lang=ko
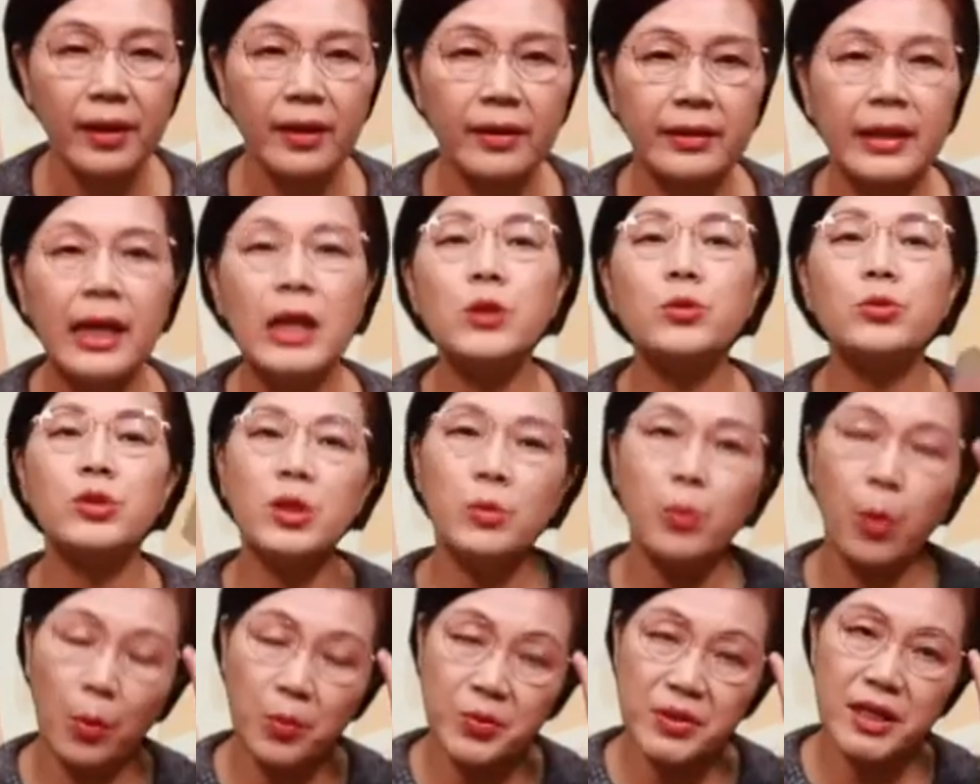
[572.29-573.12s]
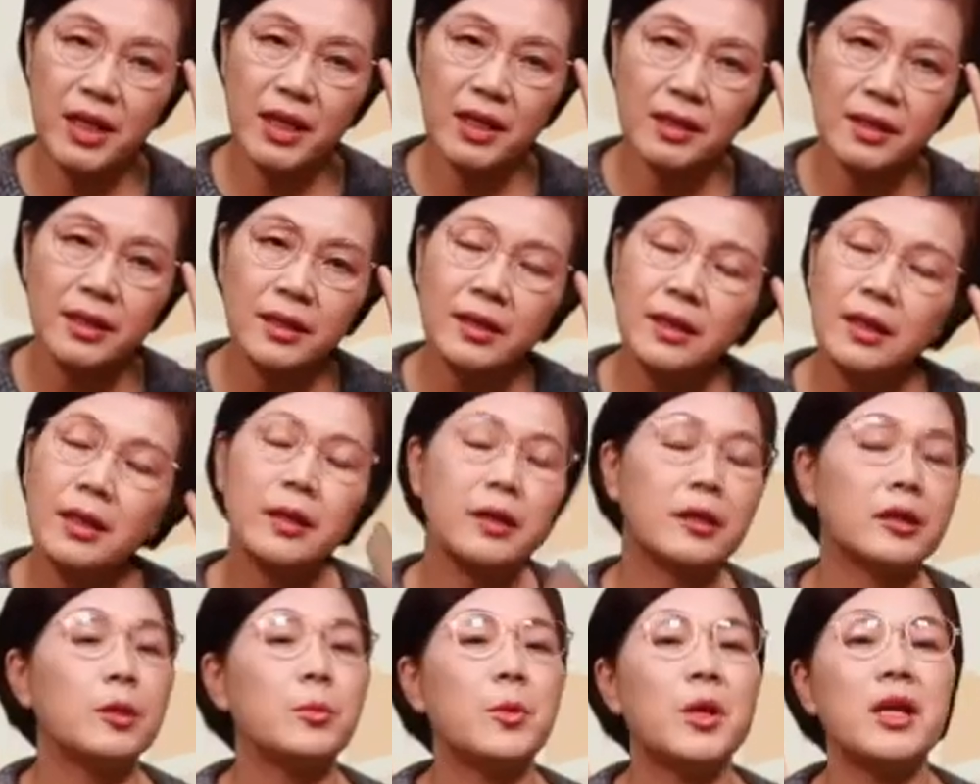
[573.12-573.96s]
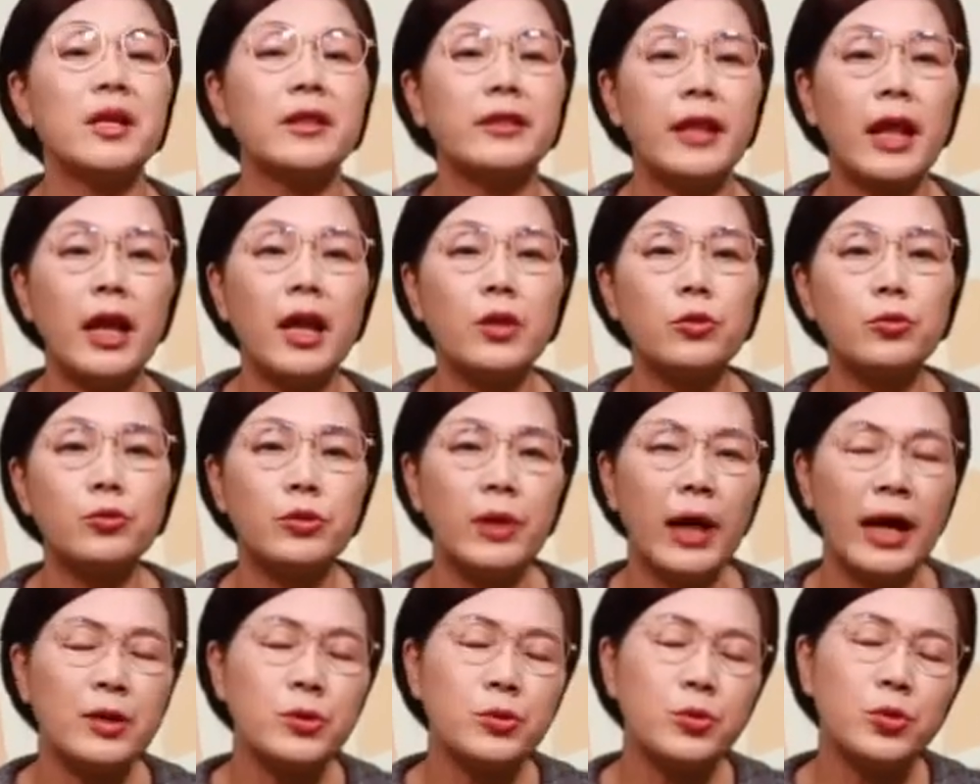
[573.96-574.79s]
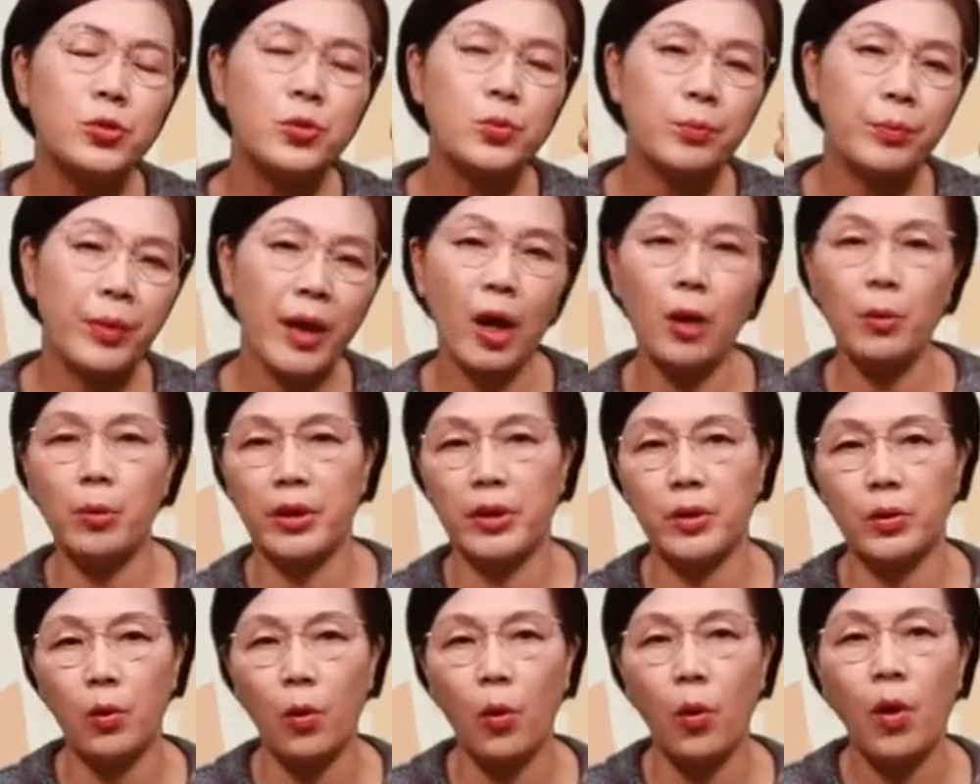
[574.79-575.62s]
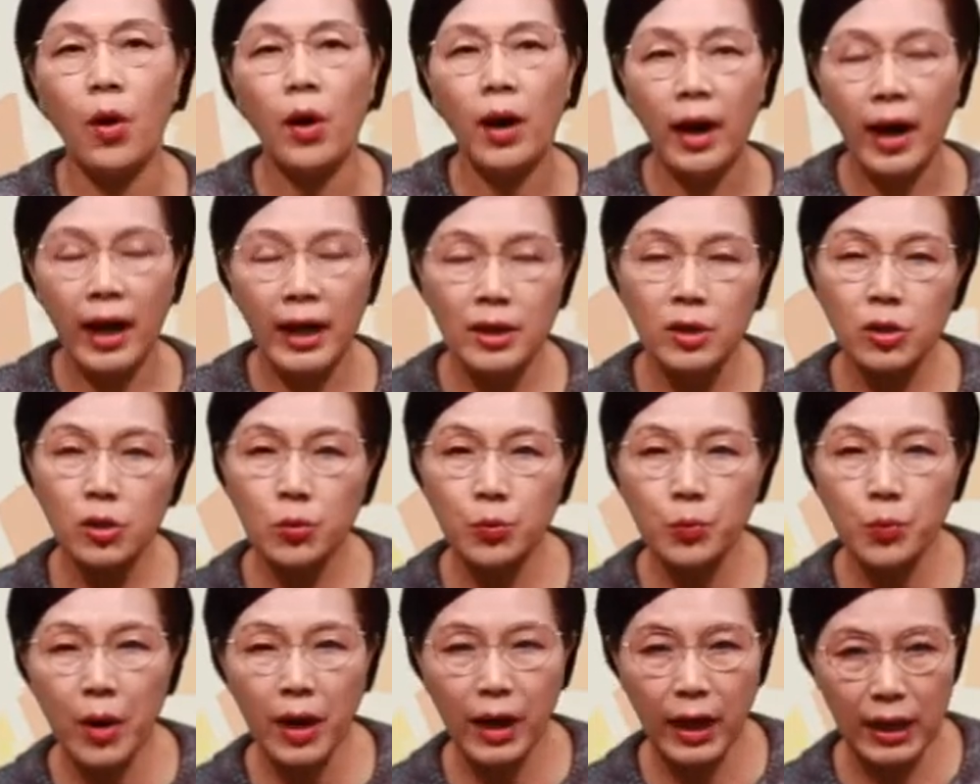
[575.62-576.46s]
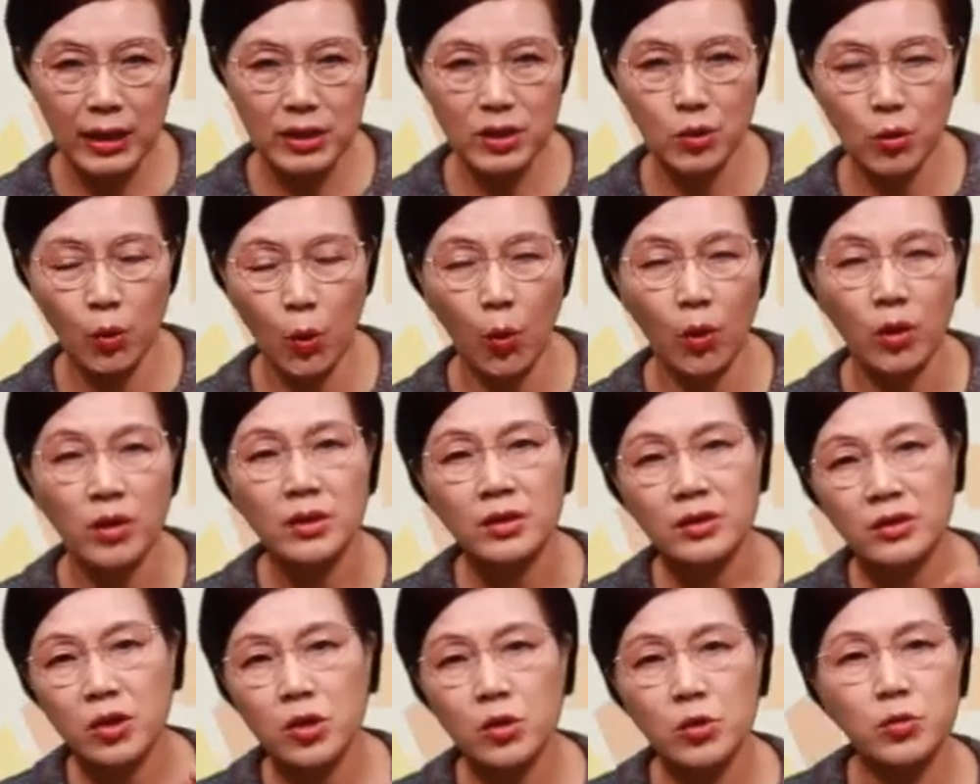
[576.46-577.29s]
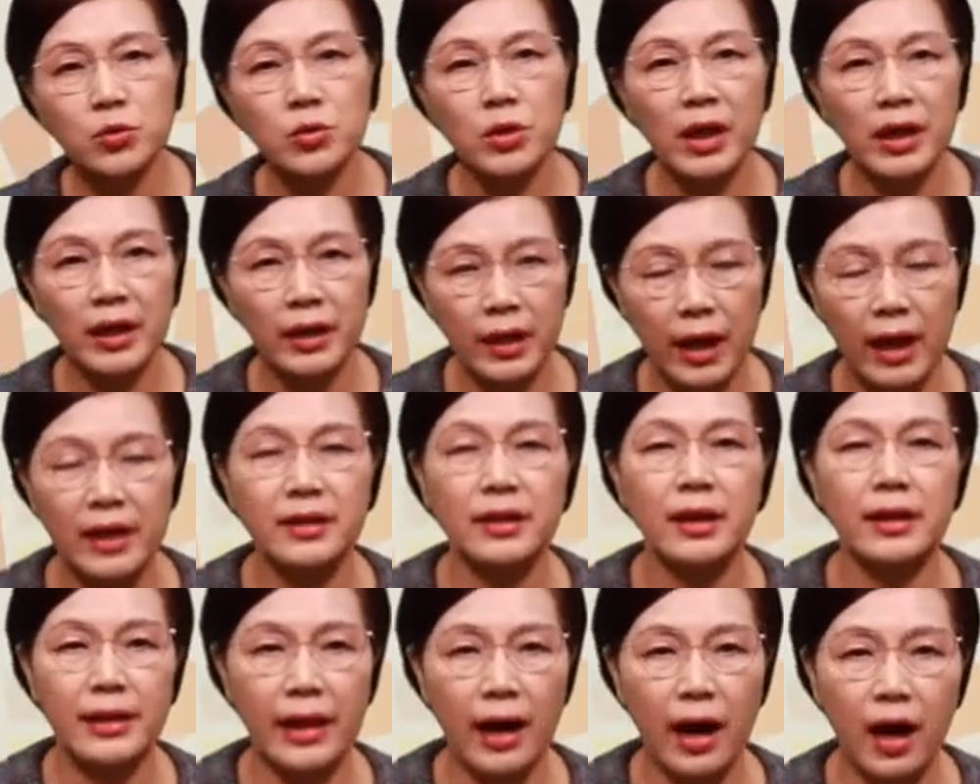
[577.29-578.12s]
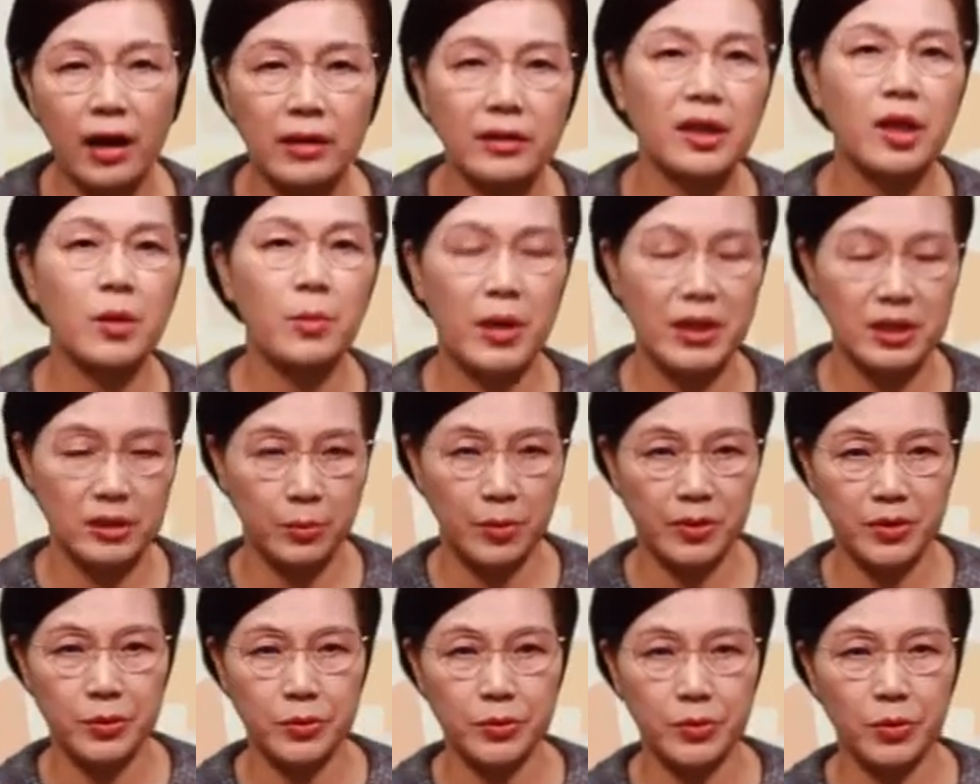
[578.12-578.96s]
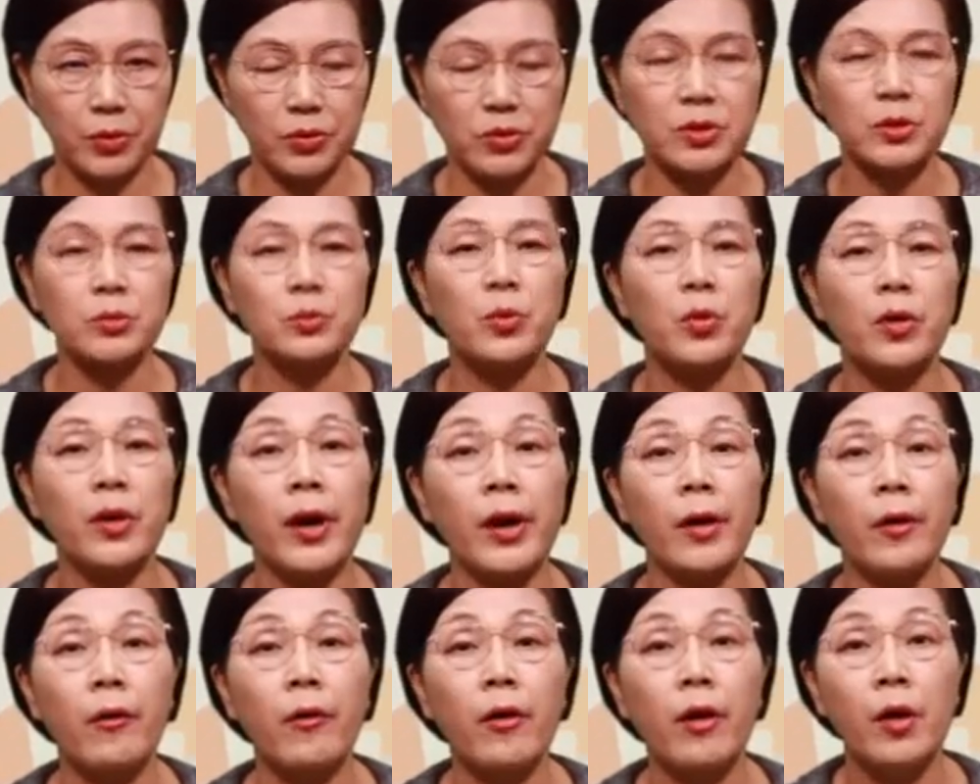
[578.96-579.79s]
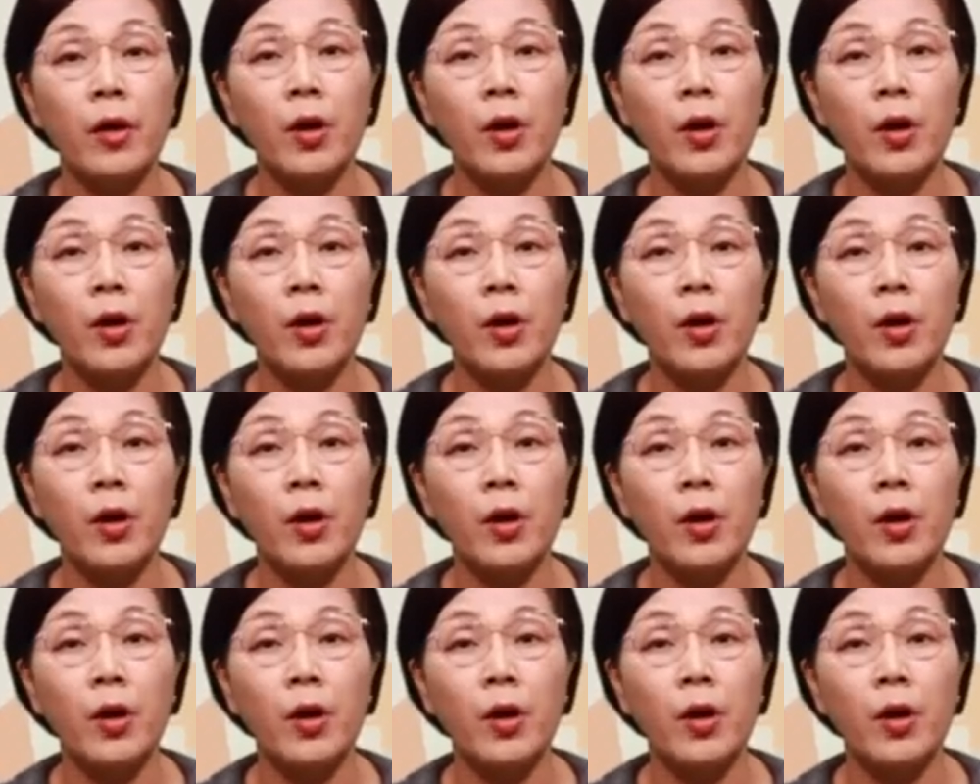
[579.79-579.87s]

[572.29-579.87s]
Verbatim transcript: 내 눈이 범죄하니? 그러면은 내 눈 한 눈 빼어버리고 한 눈만 가지고 천국 가는 게 나아 그렇게 말씀하셨어요. 지금 뭐예요?